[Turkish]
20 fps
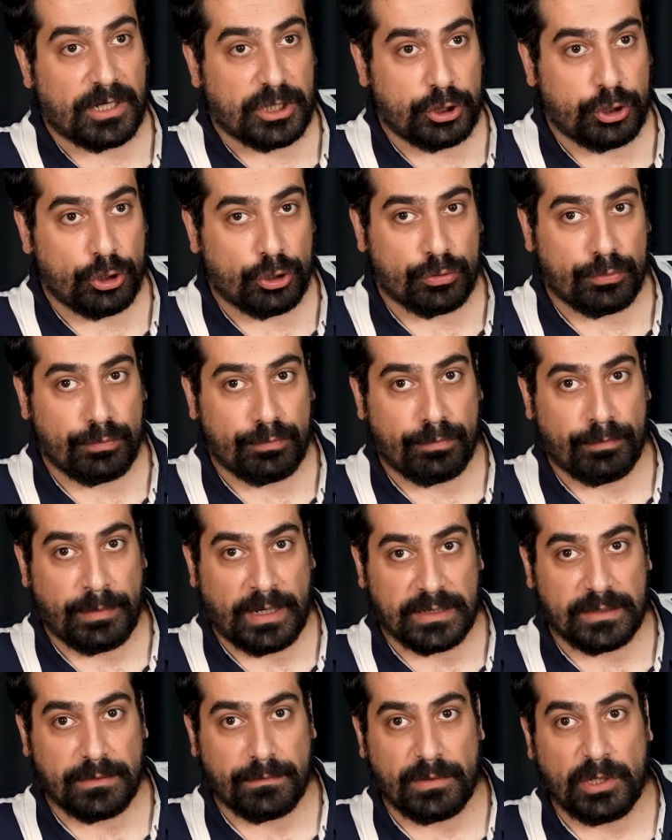başlıyorum.
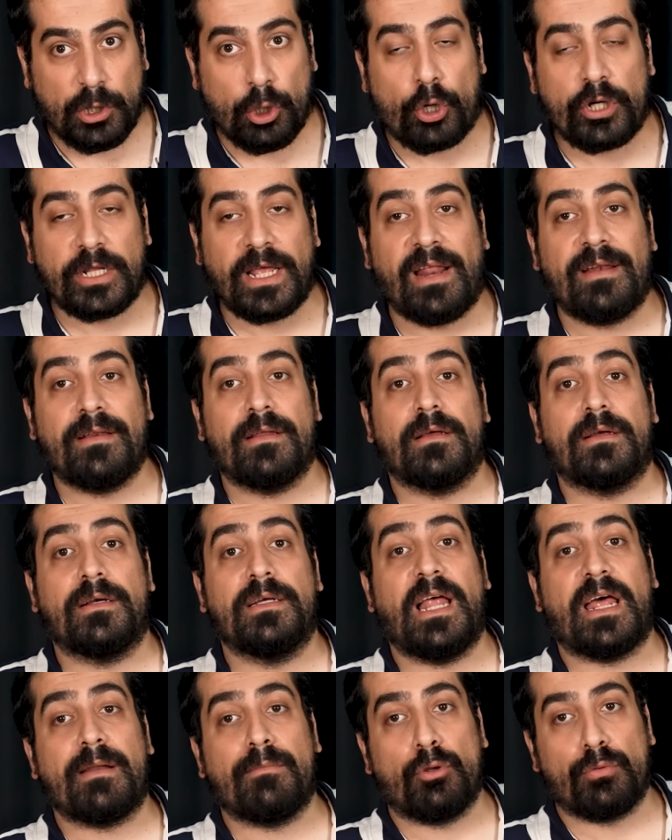Ben bir Lorient
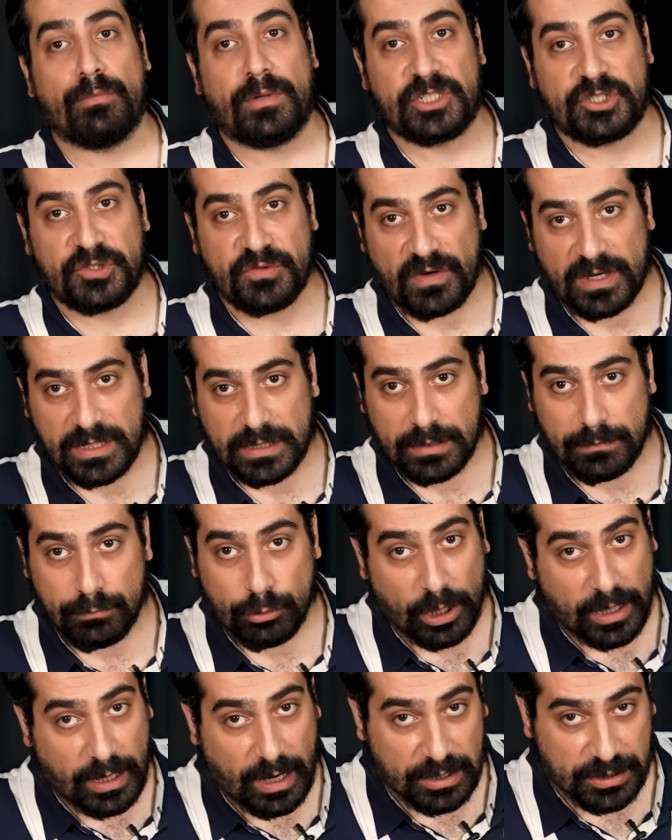Clermont maçı var.
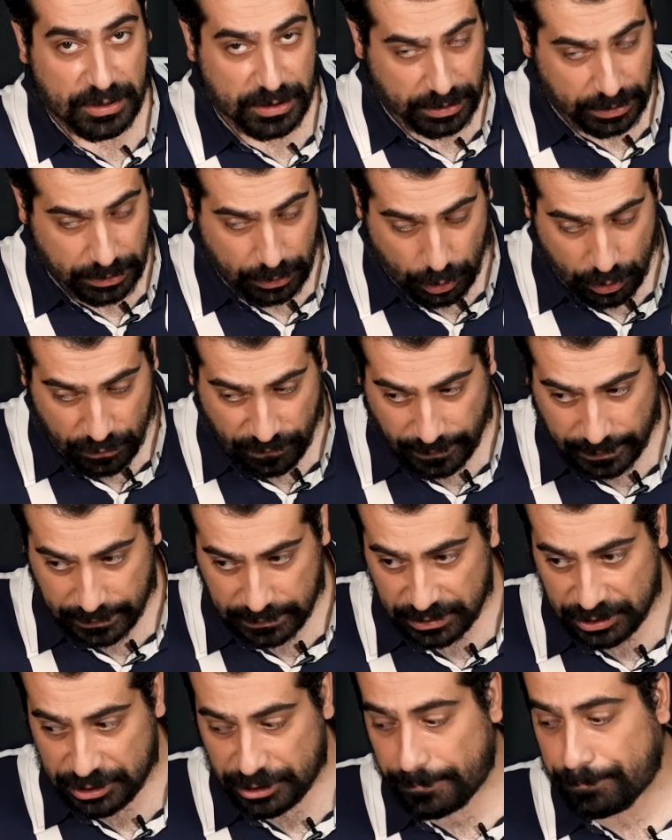Buna karşı karşılıklı gol var
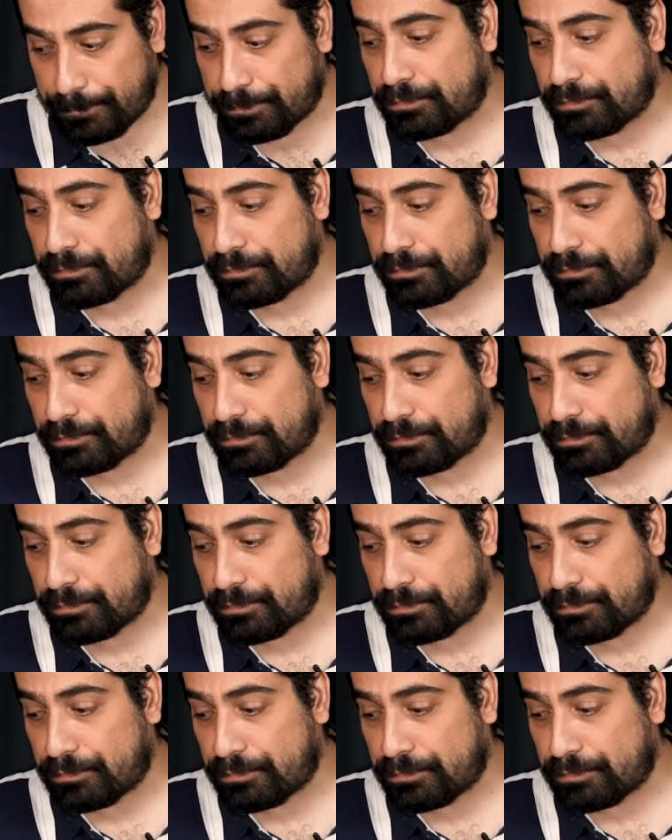diyeceğim.